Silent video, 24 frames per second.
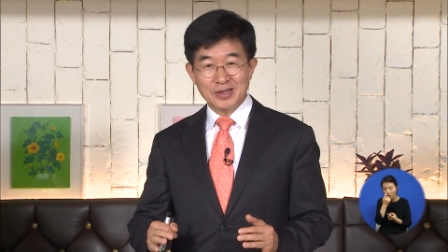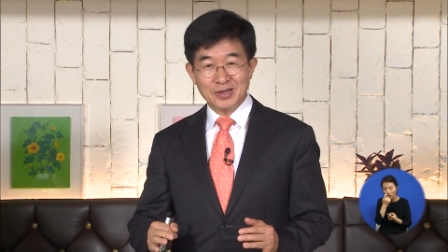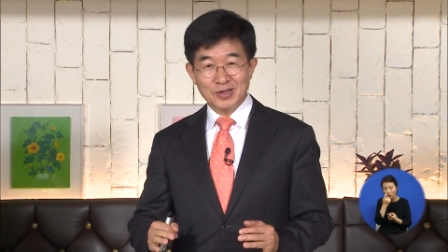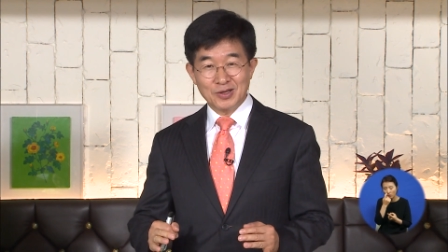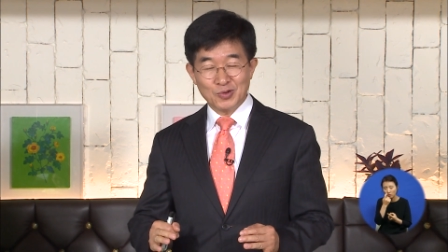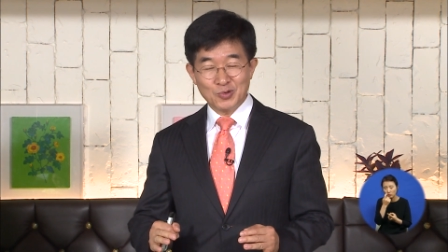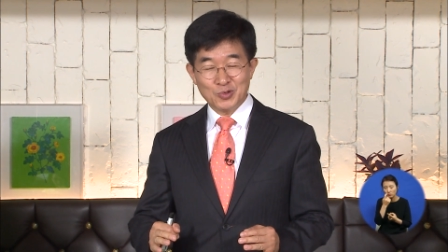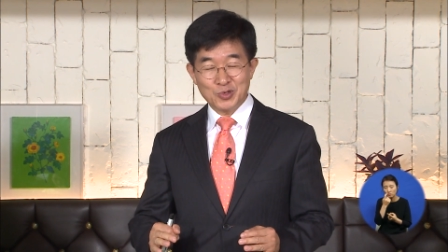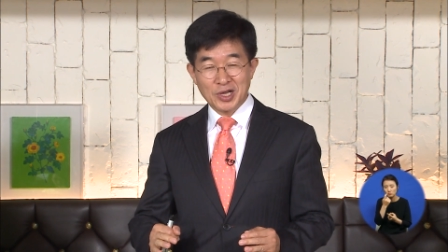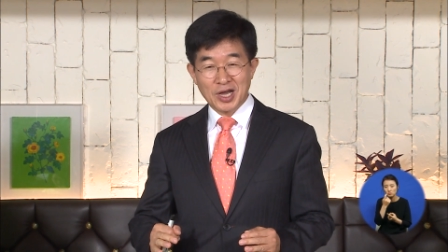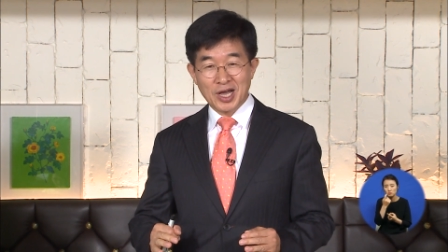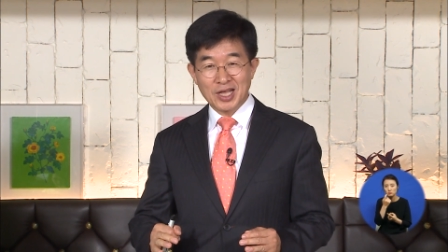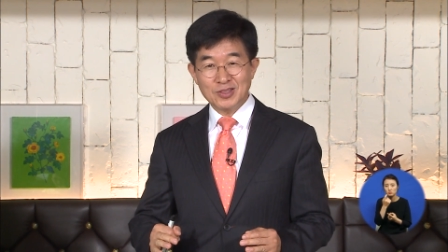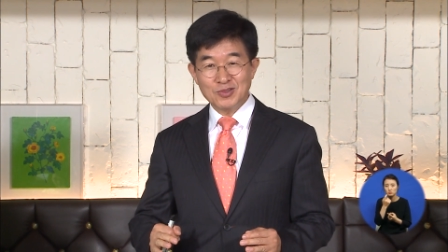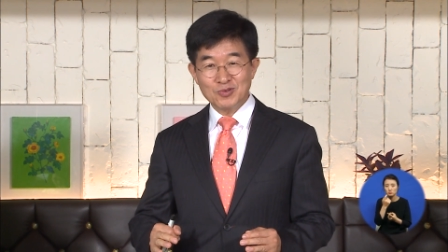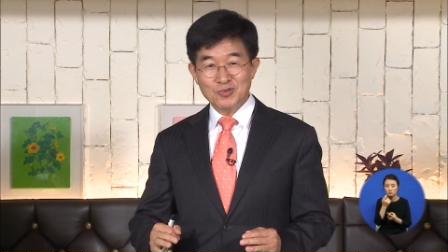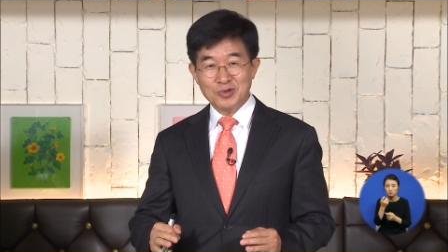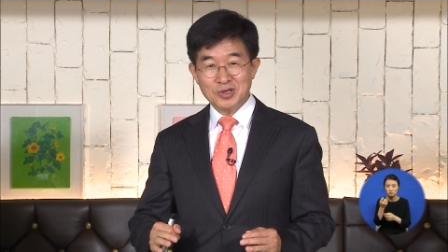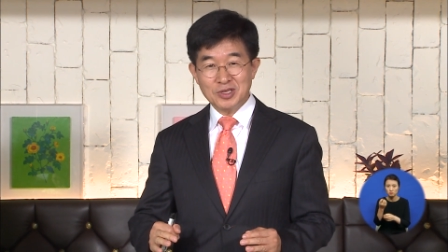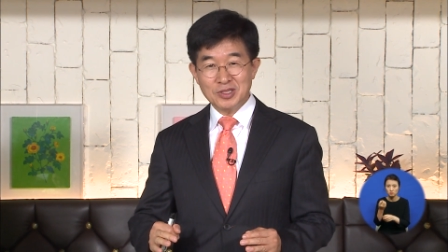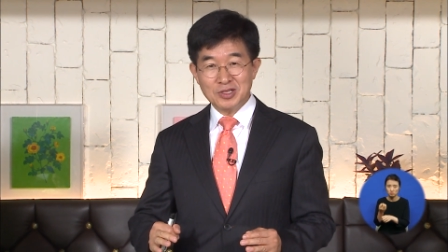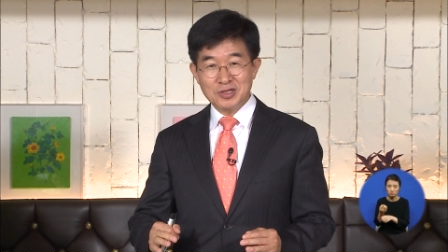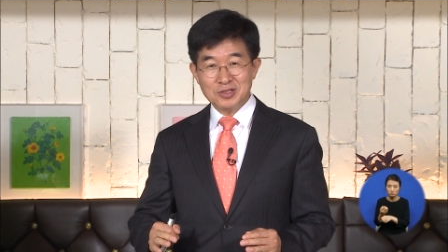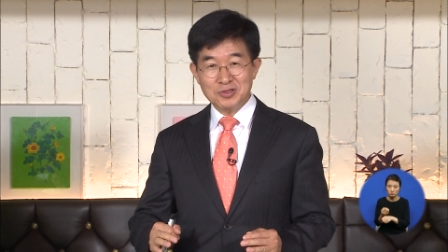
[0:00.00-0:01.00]
우리
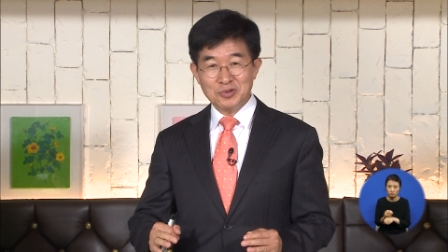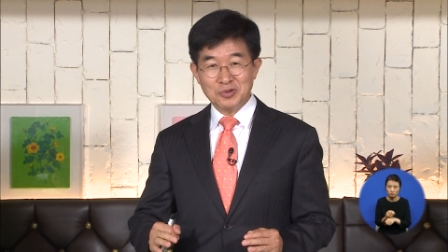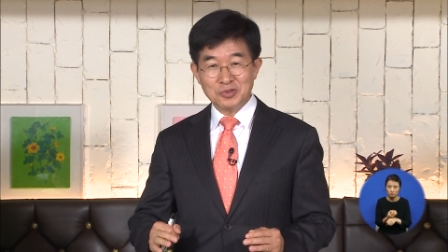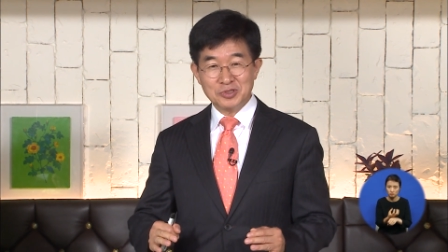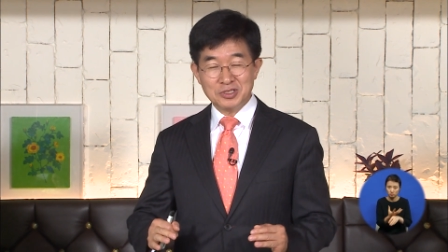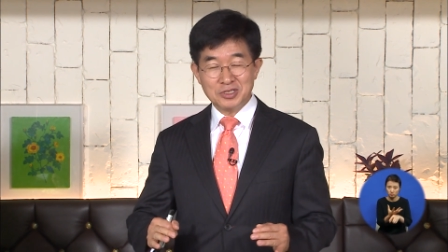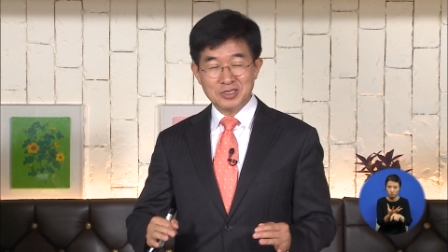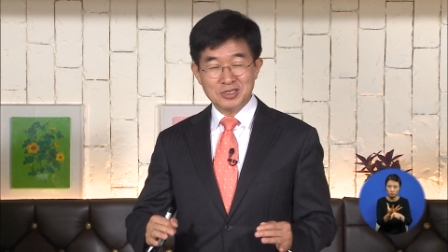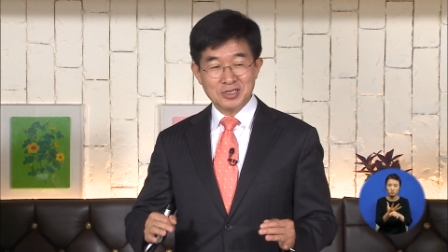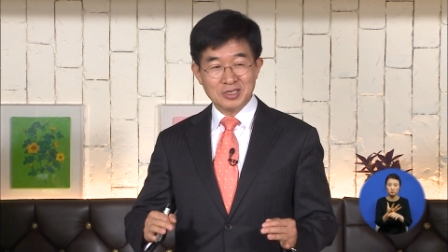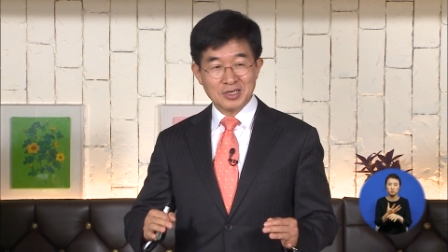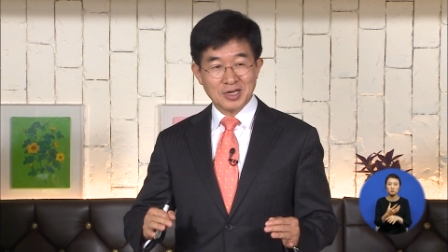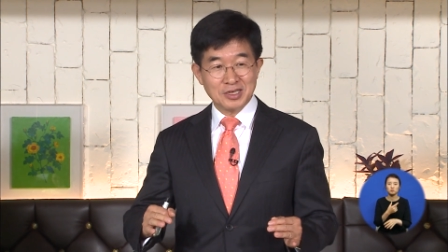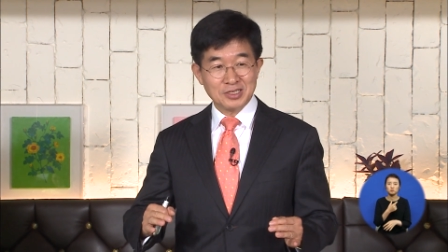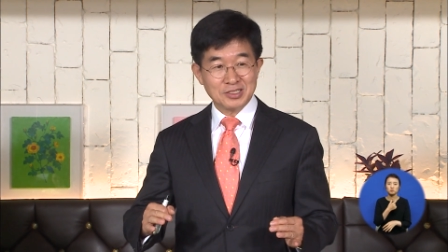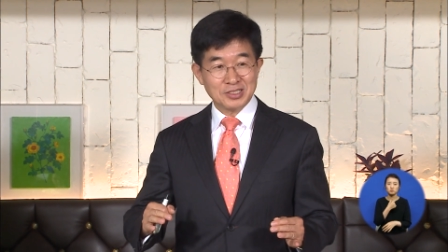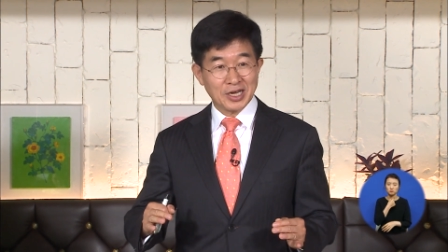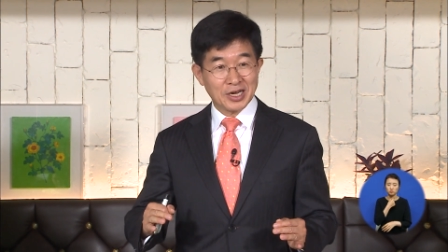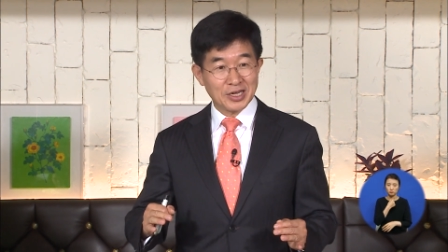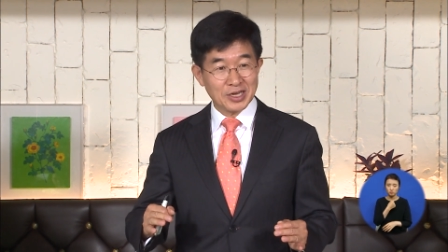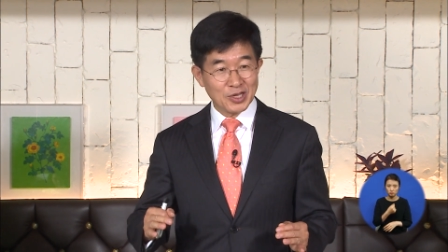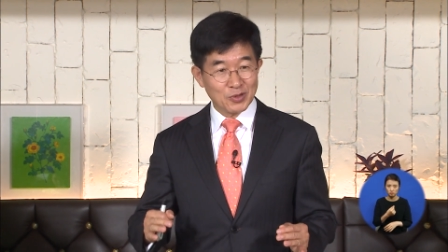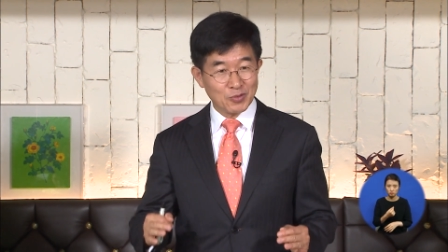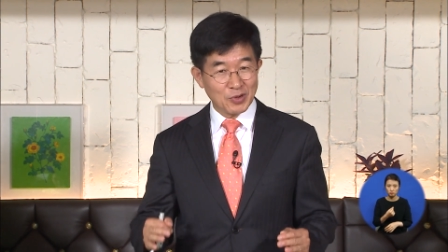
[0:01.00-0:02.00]
한국인들도 지금까지
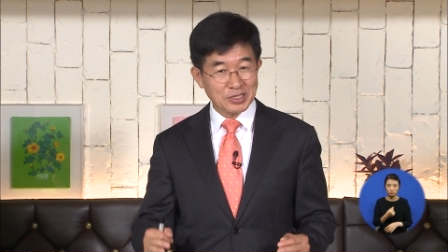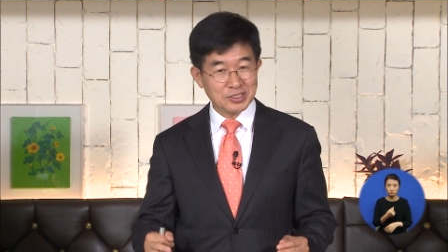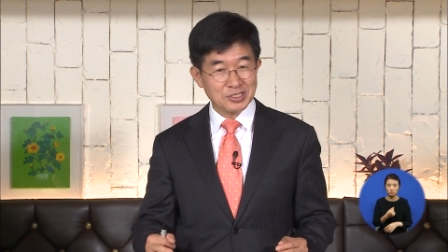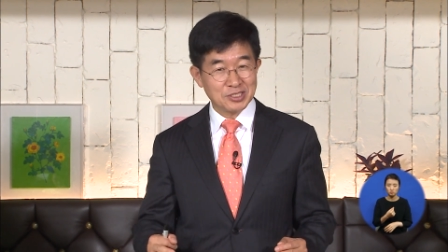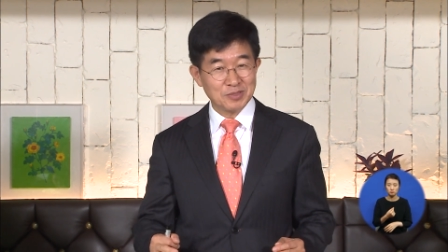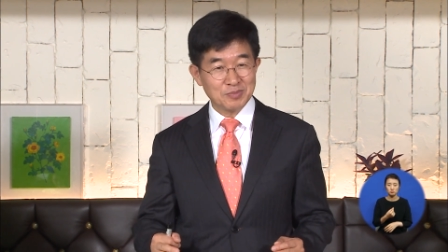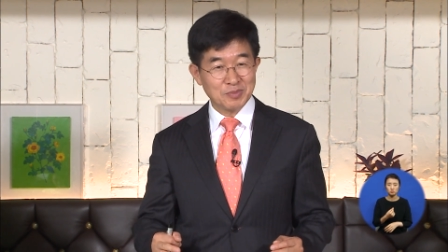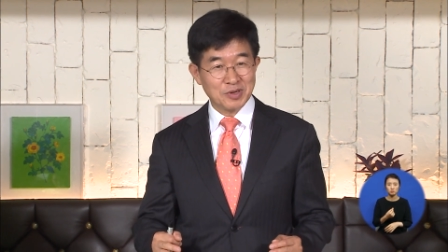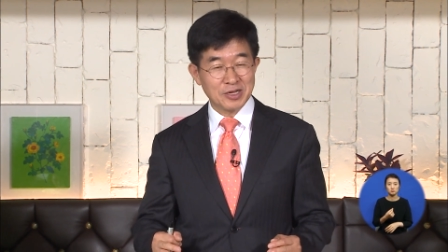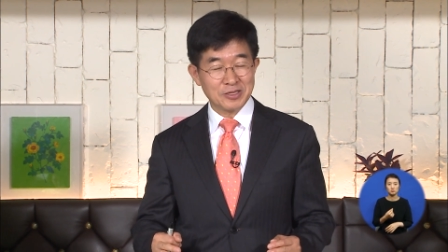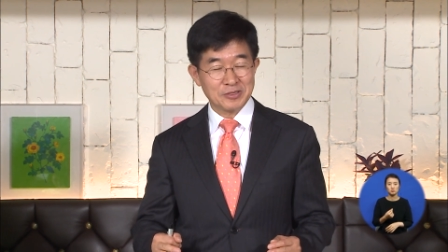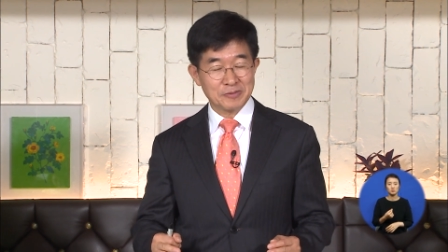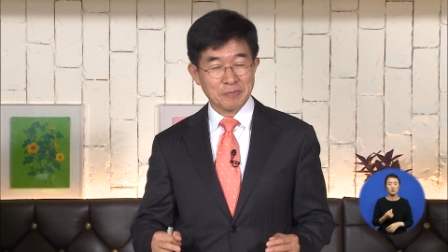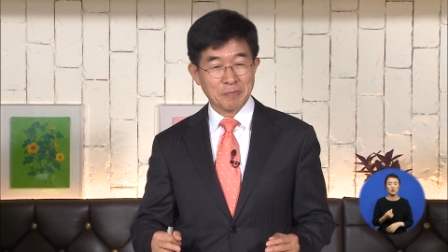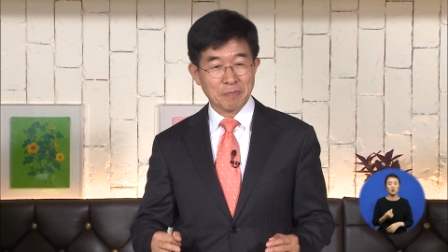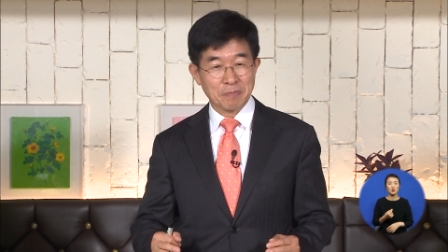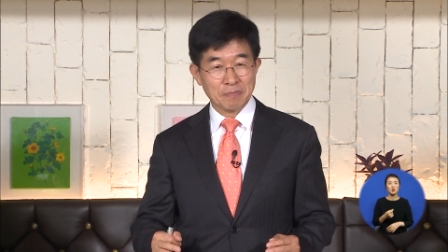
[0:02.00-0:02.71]
잘해왔지만